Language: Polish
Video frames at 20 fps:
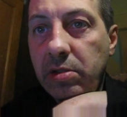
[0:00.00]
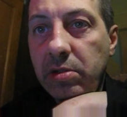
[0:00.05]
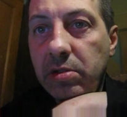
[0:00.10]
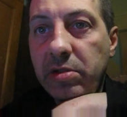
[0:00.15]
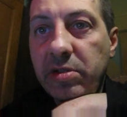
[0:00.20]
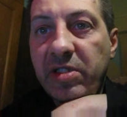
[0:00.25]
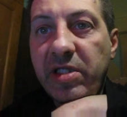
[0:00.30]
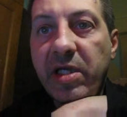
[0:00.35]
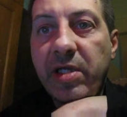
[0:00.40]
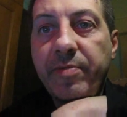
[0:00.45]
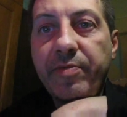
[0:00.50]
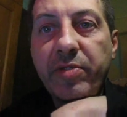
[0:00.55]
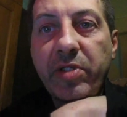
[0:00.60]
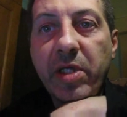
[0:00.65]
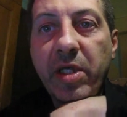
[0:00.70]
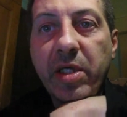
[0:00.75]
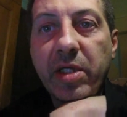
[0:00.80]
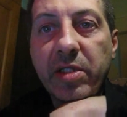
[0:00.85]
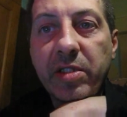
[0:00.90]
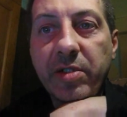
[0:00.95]

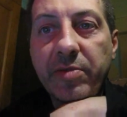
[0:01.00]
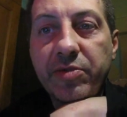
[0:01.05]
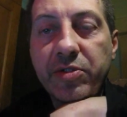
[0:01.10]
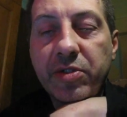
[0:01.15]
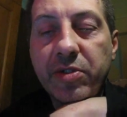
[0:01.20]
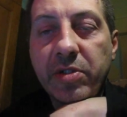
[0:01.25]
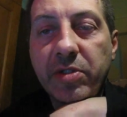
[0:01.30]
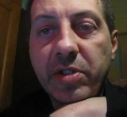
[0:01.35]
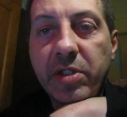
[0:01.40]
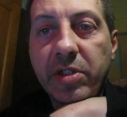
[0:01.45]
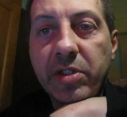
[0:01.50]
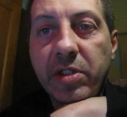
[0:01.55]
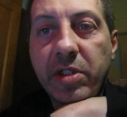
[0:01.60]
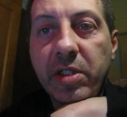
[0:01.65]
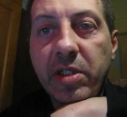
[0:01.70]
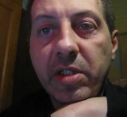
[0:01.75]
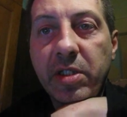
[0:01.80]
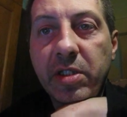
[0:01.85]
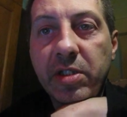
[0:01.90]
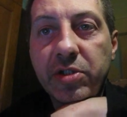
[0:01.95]
deptak, na przykład
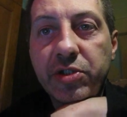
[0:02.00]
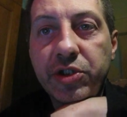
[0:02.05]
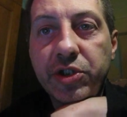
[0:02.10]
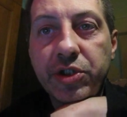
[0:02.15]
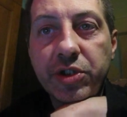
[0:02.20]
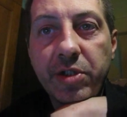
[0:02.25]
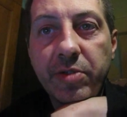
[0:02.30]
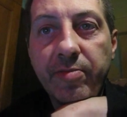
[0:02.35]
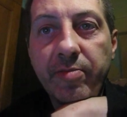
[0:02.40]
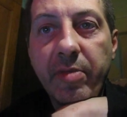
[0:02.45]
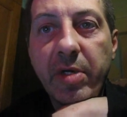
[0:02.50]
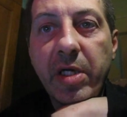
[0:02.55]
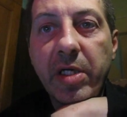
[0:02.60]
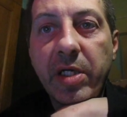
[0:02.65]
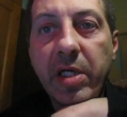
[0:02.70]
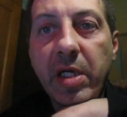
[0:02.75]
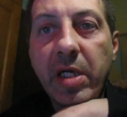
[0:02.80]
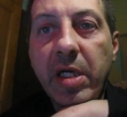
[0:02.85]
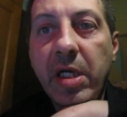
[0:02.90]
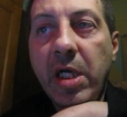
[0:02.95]
na 3
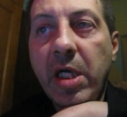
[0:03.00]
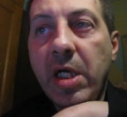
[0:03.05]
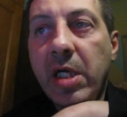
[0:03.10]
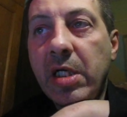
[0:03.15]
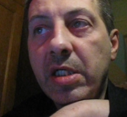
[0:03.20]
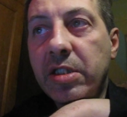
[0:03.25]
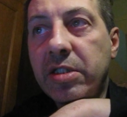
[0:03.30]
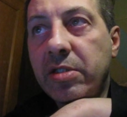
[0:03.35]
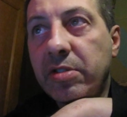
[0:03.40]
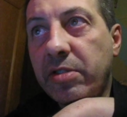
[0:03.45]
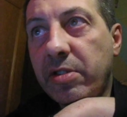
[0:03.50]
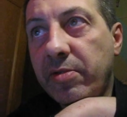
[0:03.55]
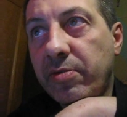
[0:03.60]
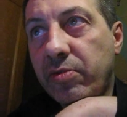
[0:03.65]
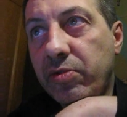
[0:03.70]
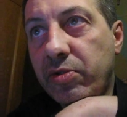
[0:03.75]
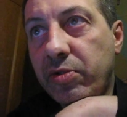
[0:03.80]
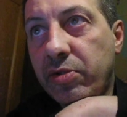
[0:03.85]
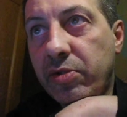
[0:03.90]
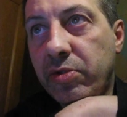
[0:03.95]
maja są tam
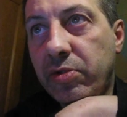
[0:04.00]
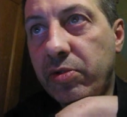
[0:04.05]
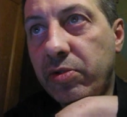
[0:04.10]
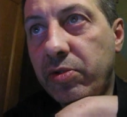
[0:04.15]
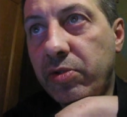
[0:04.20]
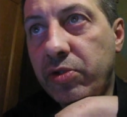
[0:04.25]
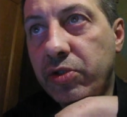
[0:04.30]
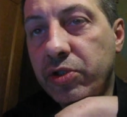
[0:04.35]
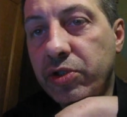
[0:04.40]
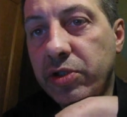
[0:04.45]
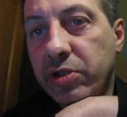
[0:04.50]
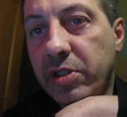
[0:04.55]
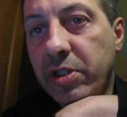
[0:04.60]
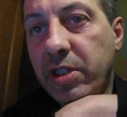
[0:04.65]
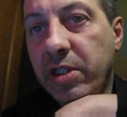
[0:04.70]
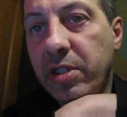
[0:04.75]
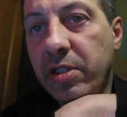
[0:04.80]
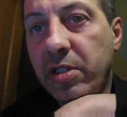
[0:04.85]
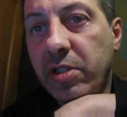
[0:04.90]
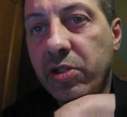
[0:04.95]

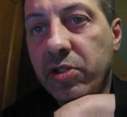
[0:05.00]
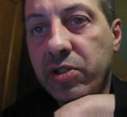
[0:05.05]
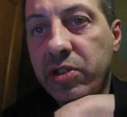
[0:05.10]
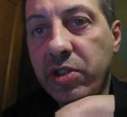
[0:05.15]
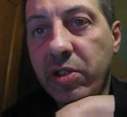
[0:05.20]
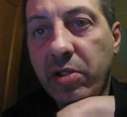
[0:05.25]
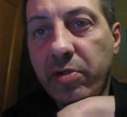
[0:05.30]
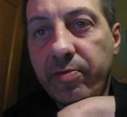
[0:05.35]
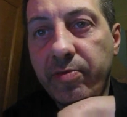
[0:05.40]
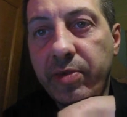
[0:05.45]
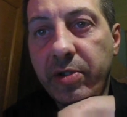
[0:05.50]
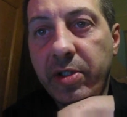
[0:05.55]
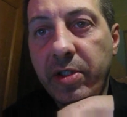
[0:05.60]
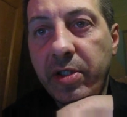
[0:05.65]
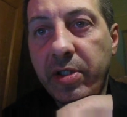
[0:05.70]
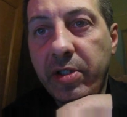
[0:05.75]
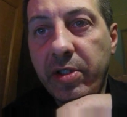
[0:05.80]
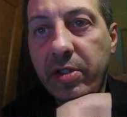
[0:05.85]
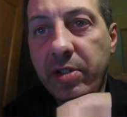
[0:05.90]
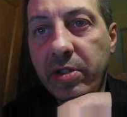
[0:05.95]
różne osoby